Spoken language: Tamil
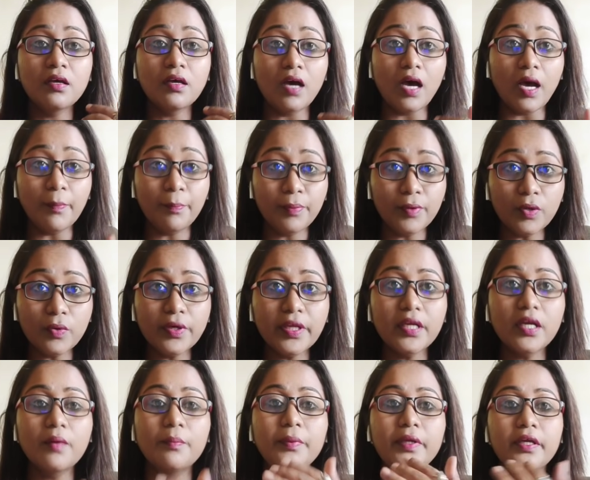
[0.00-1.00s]

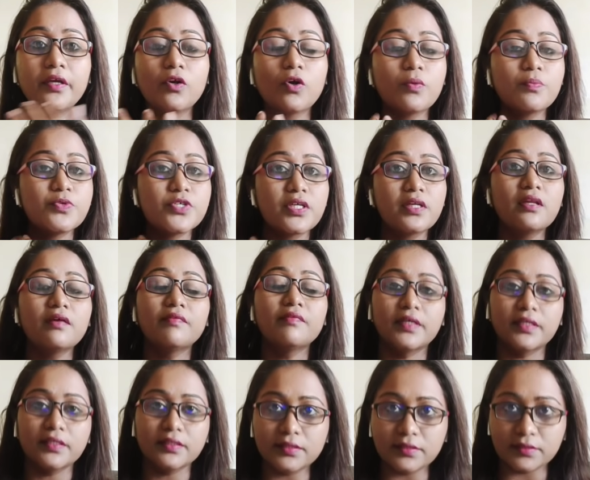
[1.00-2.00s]
அப்லோடிங் அப்படிங்கிற ஆப்ஷனில்
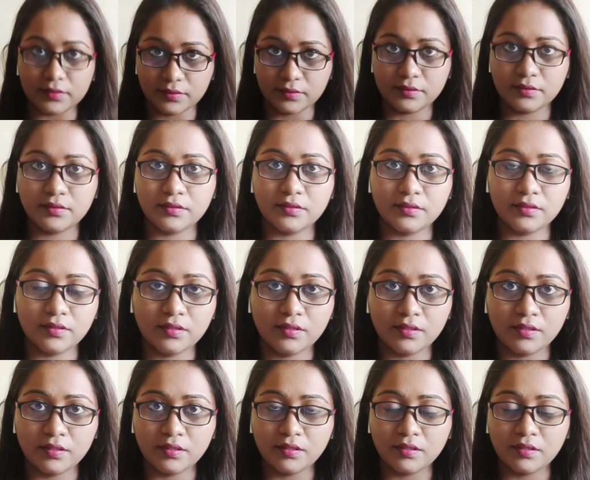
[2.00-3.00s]
வருது
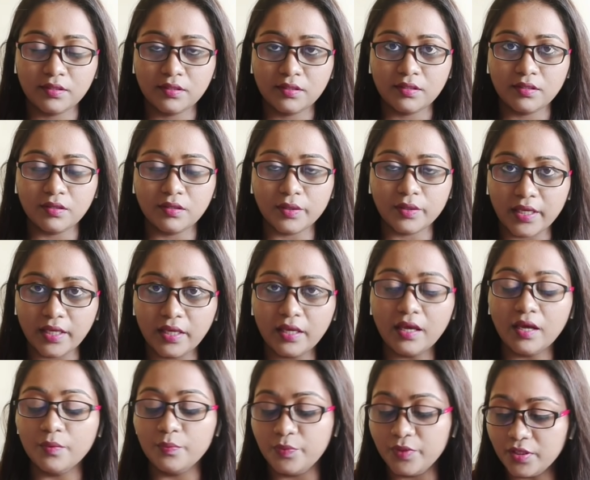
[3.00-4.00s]
ஓகே
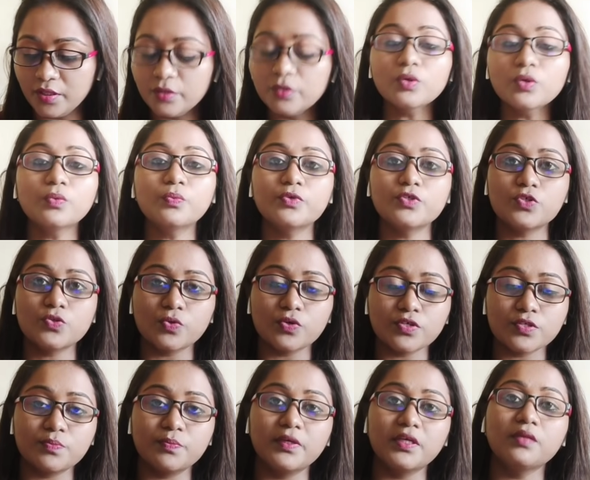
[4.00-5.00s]
அ வீடியோ விச்
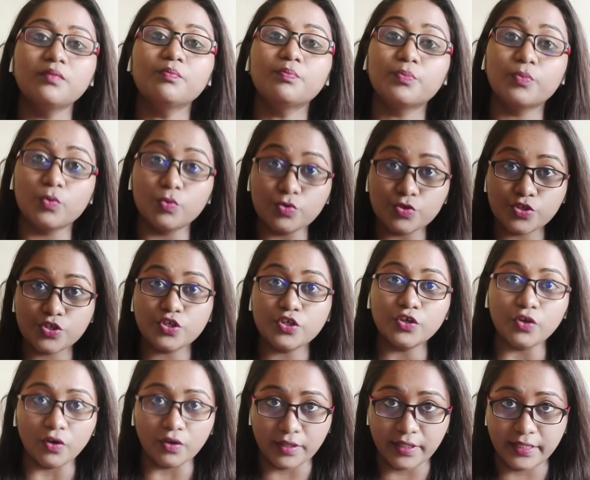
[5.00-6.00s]
வாஸ் பீன் போஸ்டட்
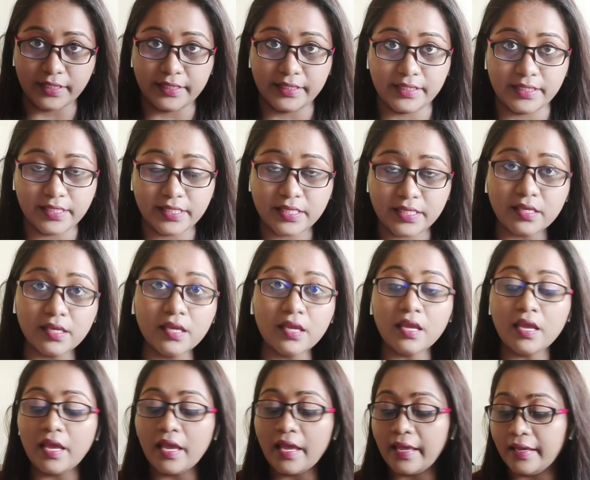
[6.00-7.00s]
ஆல்ரெடி
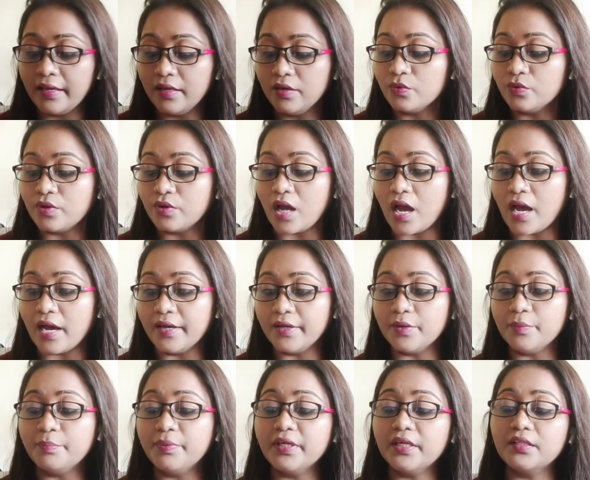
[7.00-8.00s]
அண்ட் ஒரு
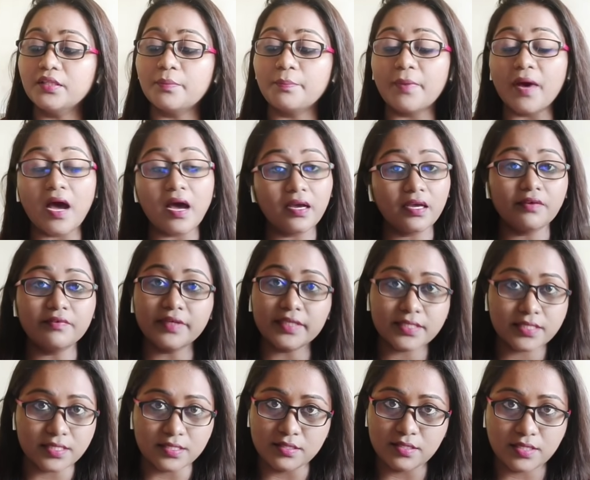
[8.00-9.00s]
ஆயிரம் பேர் அதை பார்க்க வேற
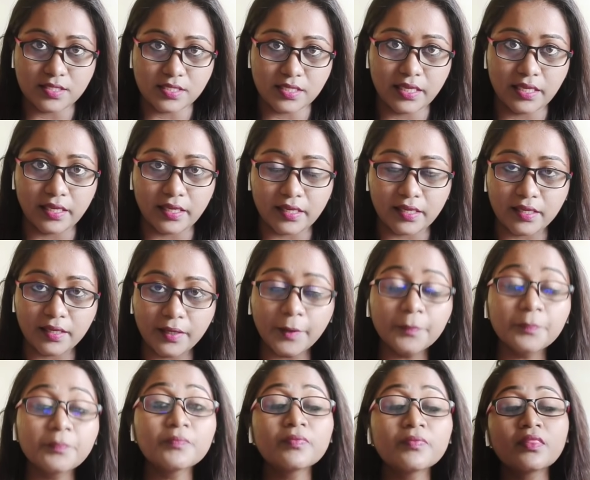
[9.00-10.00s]
செஞ்சுருக்கீங்க
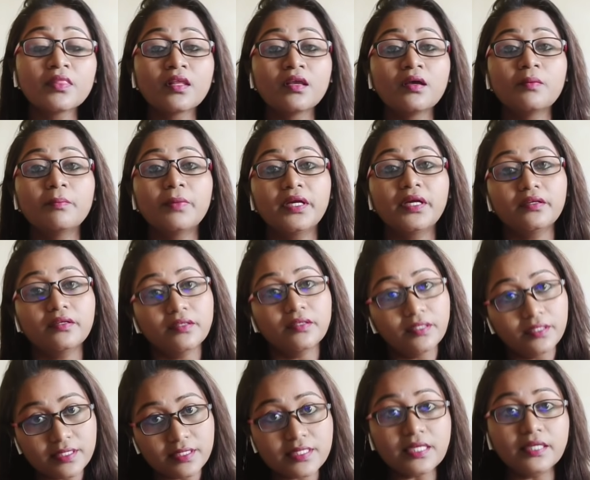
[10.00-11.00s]
பட்
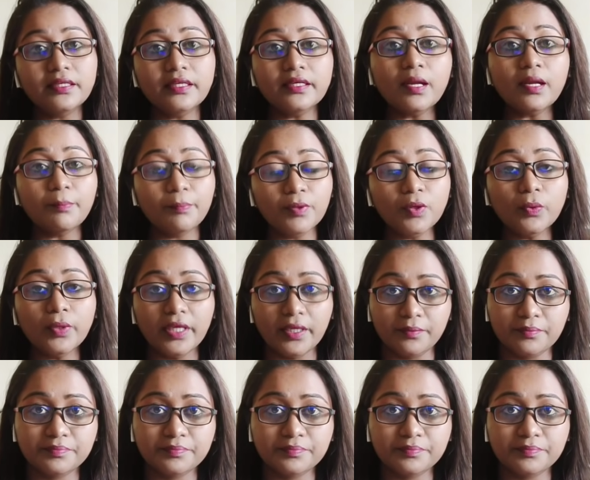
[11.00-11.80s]
இட் இஸ் அண்டர் அப்லோடிங்